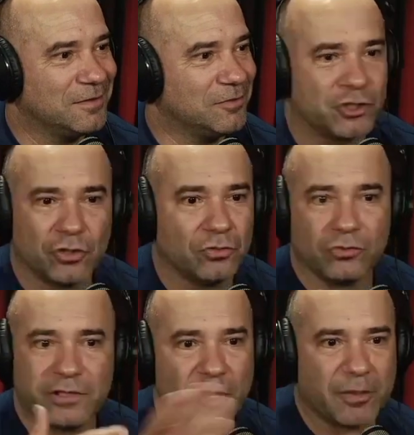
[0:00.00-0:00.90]
O cachorro não
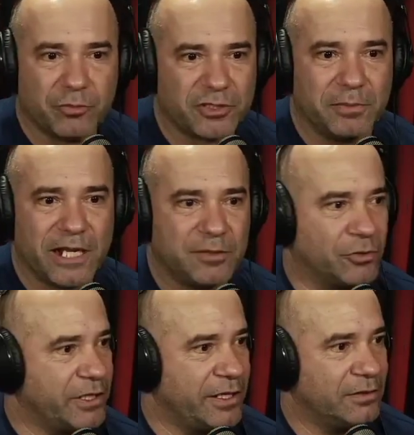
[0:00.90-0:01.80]
tem outra possibilidade de
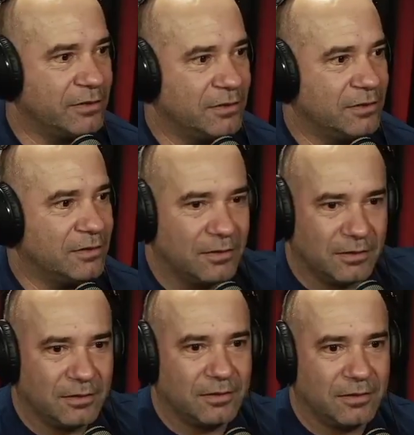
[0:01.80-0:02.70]
morder?
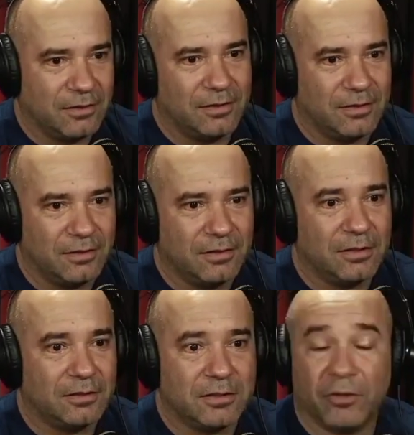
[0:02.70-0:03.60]
É.
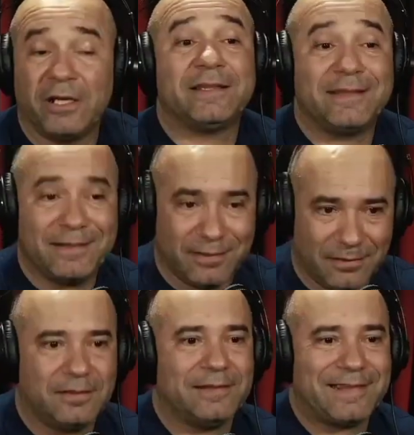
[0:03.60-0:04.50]
Então ele
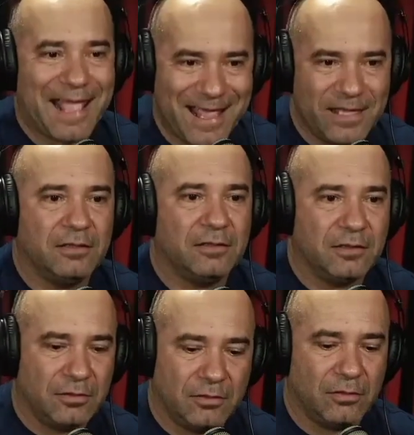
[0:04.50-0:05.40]
tem,
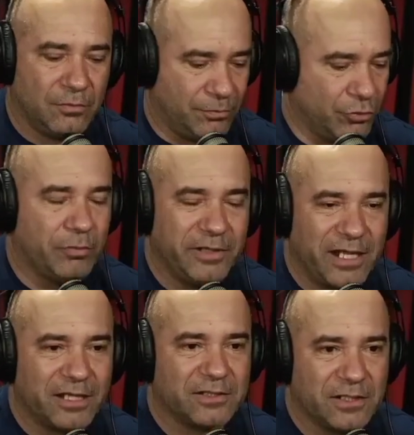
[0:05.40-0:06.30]
por
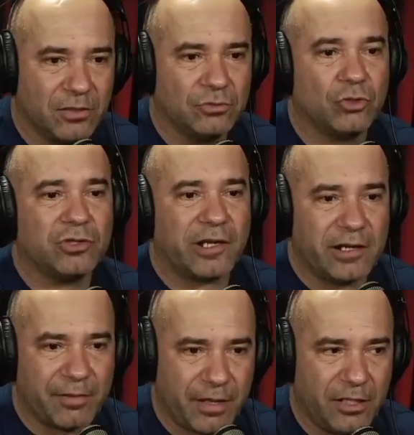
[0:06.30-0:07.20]
obrigação, no
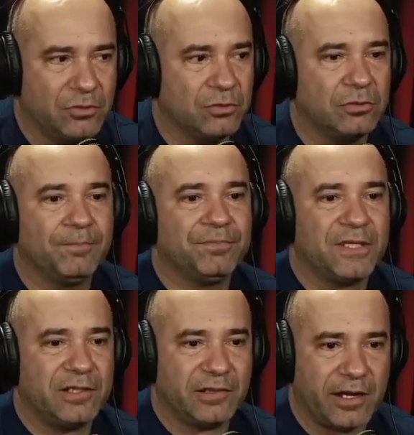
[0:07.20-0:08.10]
treinamento,
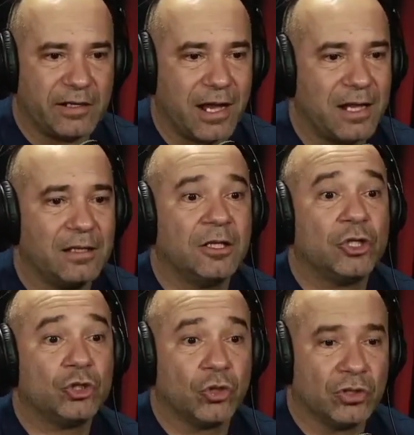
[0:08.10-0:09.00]
que treinar
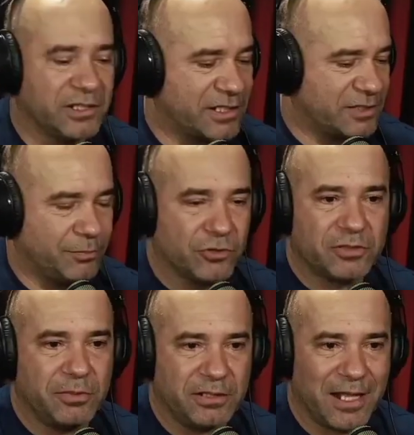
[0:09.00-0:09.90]
todas as
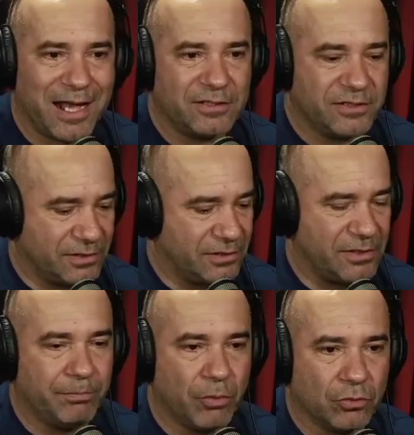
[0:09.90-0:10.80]
possibilidades de
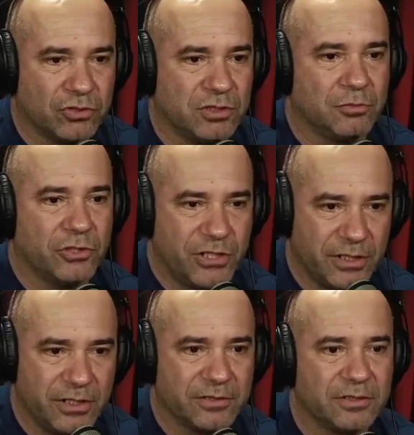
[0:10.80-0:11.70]
pontos de
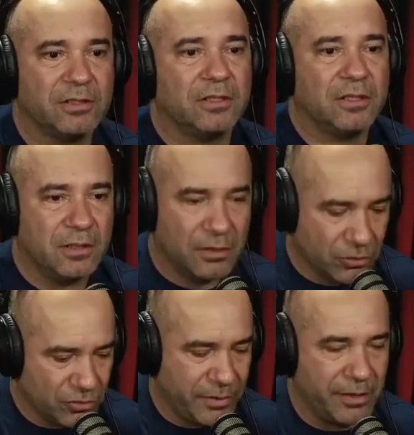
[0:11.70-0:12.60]
mordidas
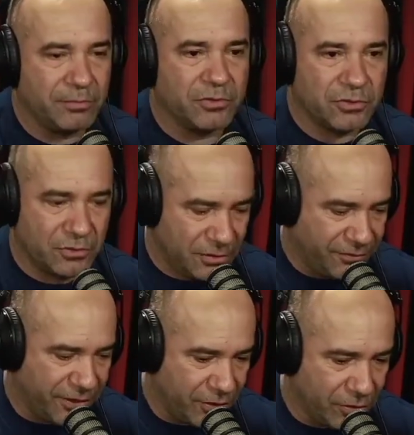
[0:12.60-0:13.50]
nos membros
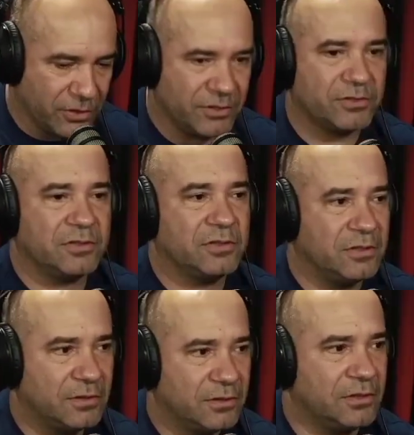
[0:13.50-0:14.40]
inferiores
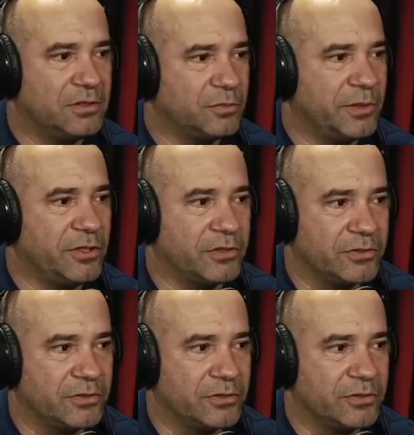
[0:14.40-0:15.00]
e superiores.